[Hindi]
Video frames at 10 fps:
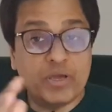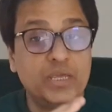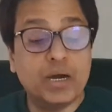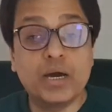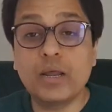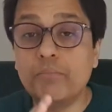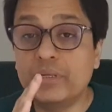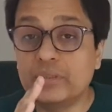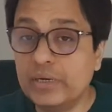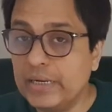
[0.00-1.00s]
वहीं अगर अब
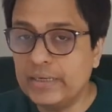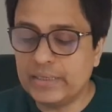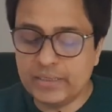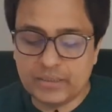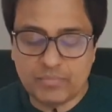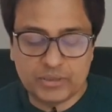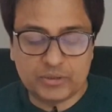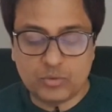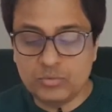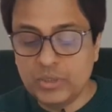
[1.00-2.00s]
मैं थर्ड लाइन क्लियर की
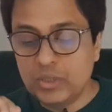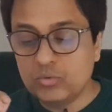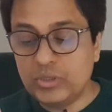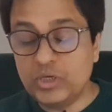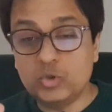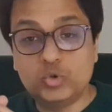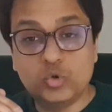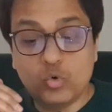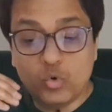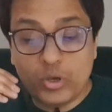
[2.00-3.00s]
बात करूँ तो देखिए
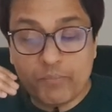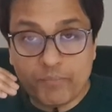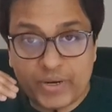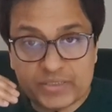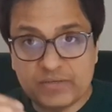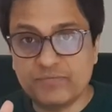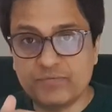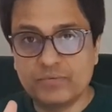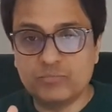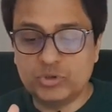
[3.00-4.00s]
जो
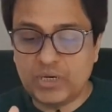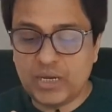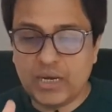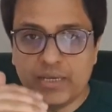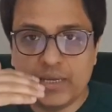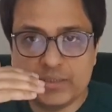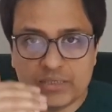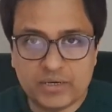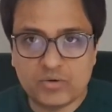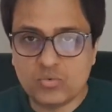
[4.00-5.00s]
इम्प्रेसिव मुझे लगा
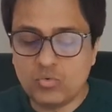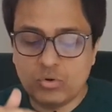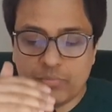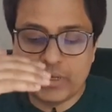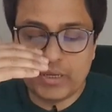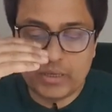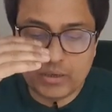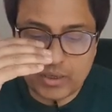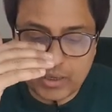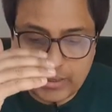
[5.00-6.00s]
ये सेंटर कोड पे
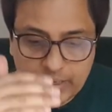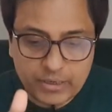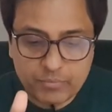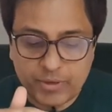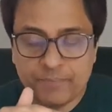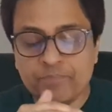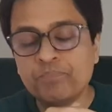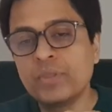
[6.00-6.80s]
या नेट पे